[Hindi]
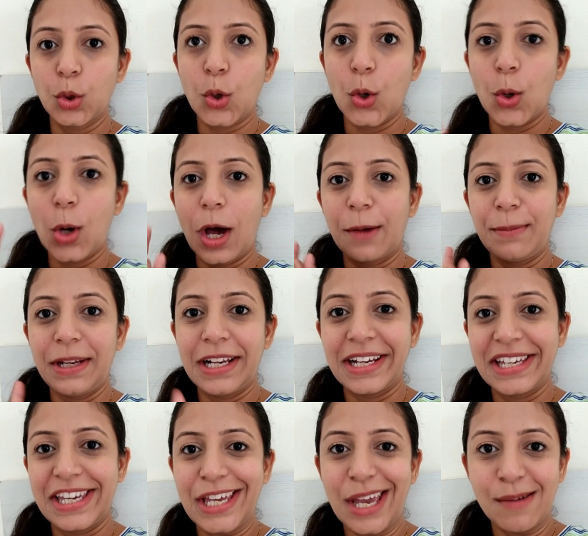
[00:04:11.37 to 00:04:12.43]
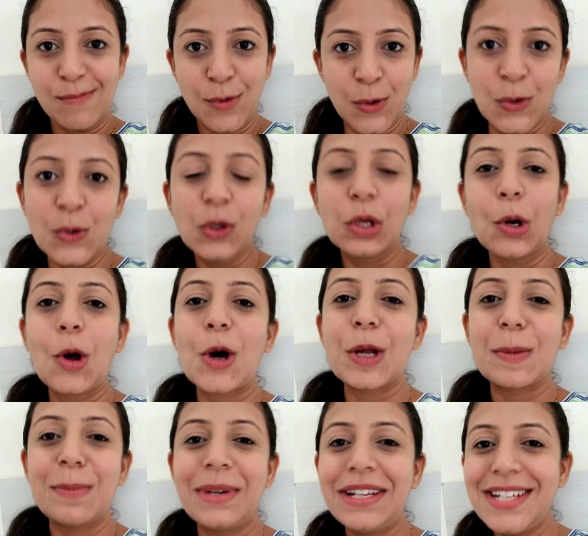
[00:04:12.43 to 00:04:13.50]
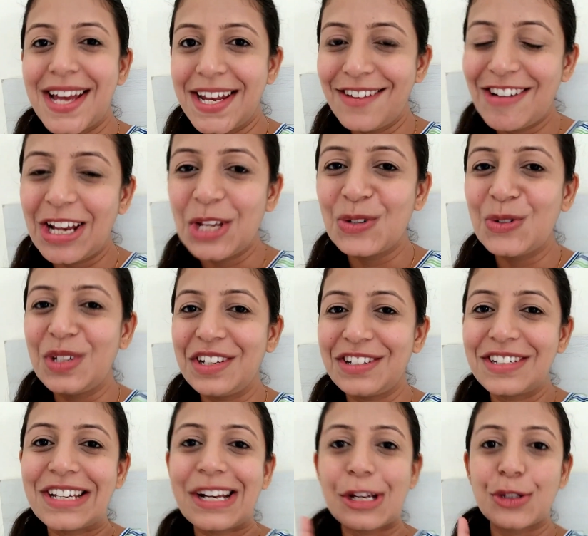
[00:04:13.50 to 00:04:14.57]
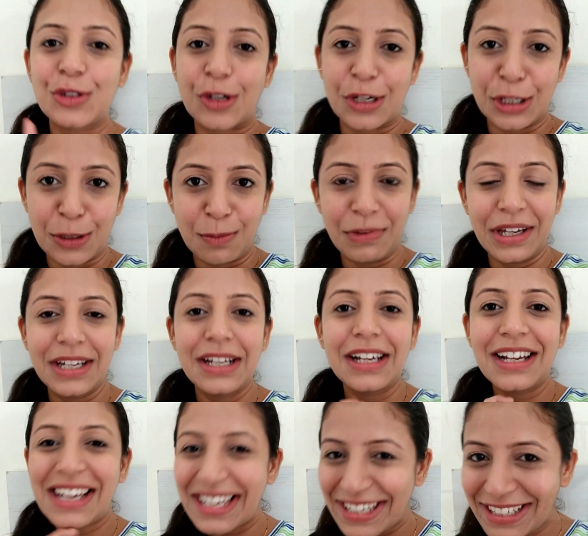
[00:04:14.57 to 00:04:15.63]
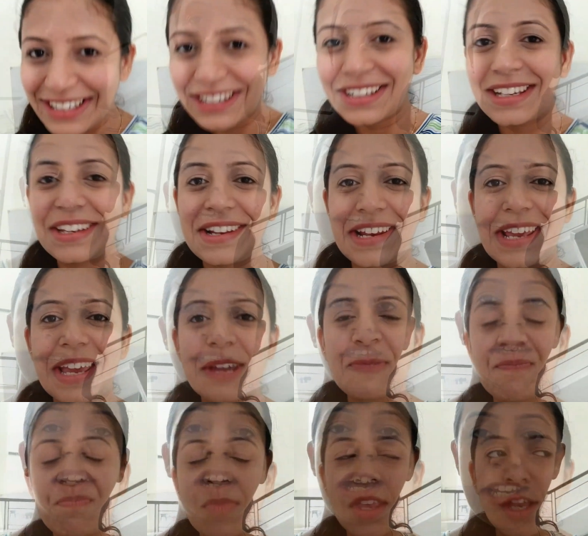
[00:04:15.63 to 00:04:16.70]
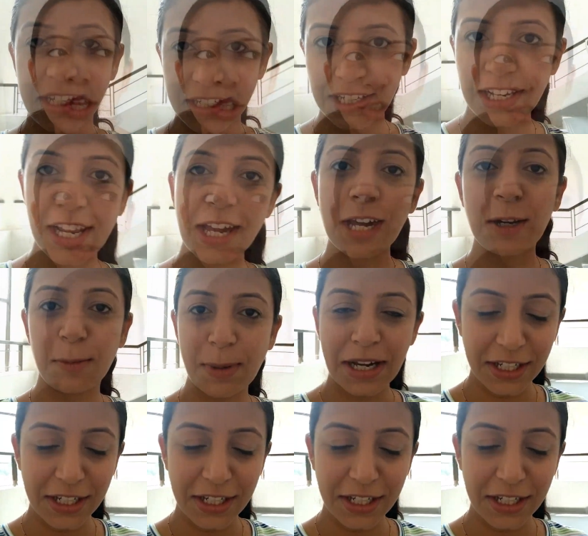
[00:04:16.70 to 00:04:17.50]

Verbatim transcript: तो अभी लगी है भूख और मैं जाने वाली हूँ नीचे रेस्टोरेंट में खाना खाने के लिए खाने के लिए हर